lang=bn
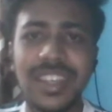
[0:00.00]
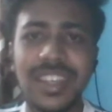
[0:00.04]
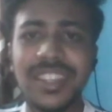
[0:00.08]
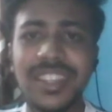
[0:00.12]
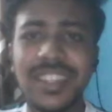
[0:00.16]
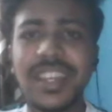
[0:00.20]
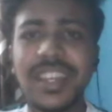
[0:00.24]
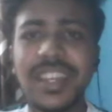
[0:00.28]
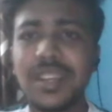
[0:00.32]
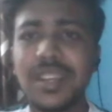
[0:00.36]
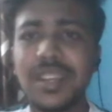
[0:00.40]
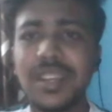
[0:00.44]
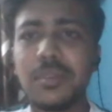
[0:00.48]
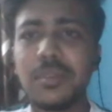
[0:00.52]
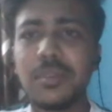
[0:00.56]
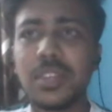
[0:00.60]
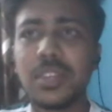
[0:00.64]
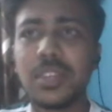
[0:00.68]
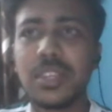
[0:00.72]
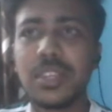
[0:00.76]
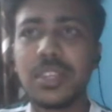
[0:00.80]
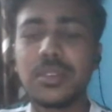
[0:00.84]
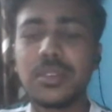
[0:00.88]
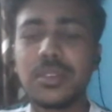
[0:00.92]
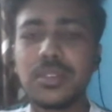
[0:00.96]
দেখলাম
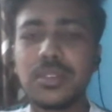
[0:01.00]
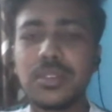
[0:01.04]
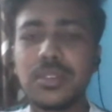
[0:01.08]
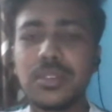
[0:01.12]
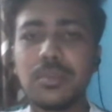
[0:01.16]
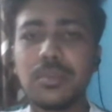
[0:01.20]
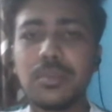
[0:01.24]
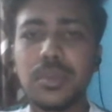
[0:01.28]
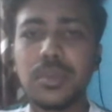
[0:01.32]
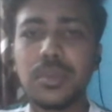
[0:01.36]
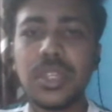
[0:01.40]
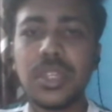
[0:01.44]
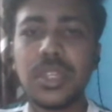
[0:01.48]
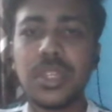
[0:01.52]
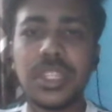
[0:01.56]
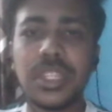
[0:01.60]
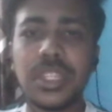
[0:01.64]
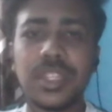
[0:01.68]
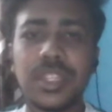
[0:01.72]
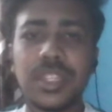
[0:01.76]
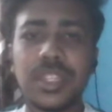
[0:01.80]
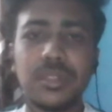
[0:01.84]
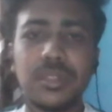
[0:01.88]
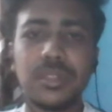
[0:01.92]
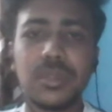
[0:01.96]
অনেকে হচ্ছে বই
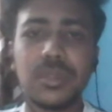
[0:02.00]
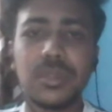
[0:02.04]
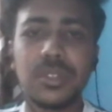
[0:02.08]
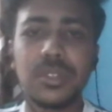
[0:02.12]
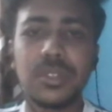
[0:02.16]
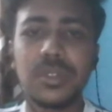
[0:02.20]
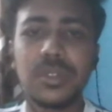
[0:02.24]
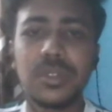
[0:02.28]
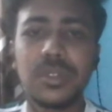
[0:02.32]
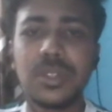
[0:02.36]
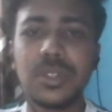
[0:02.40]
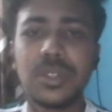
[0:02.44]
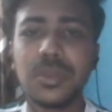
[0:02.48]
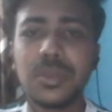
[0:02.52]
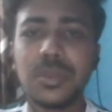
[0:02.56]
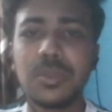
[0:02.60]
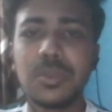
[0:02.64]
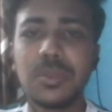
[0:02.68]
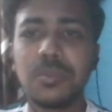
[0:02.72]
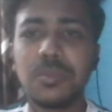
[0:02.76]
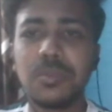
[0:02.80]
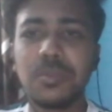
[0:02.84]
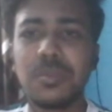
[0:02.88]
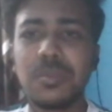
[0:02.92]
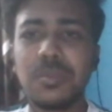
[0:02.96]
থেকে তুলে তুলে নোট
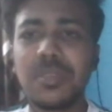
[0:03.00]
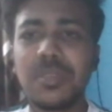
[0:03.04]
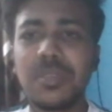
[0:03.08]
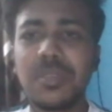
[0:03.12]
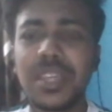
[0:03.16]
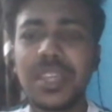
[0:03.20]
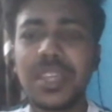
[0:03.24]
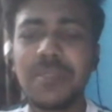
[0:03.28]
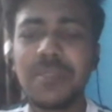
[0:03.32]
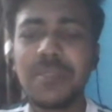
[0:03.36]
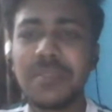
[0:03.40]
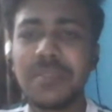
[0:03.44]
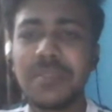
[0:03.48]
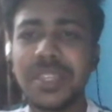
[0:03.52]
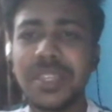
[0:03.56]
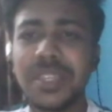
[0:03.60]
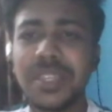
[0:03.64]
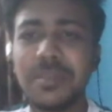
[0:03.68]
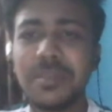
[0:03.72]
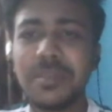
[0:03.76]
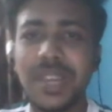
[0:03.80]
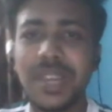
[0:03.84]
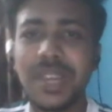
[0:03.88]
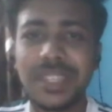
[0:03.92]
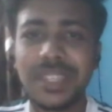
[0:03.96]
ক্যাম্পেইনে
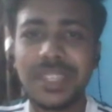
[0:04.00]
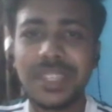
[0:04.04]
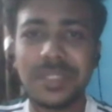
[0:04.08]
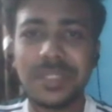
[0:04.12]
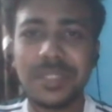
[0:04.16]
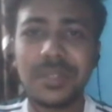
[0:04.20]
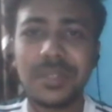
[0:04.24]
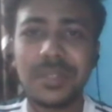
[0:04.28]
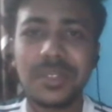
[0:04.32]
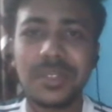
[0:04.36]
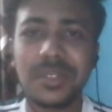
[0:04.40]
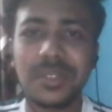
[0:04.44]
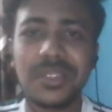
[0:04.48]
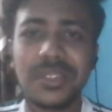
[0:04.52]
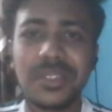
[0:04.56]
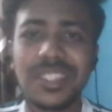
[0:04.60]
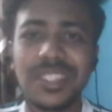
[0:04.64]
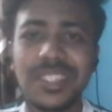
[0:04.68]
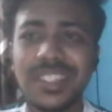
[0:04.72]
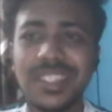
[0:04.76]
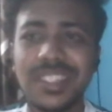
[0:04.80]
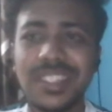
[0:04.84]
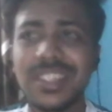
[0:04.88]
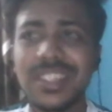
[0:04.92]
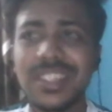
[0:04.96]
পার্টিসিপেট করতেছেন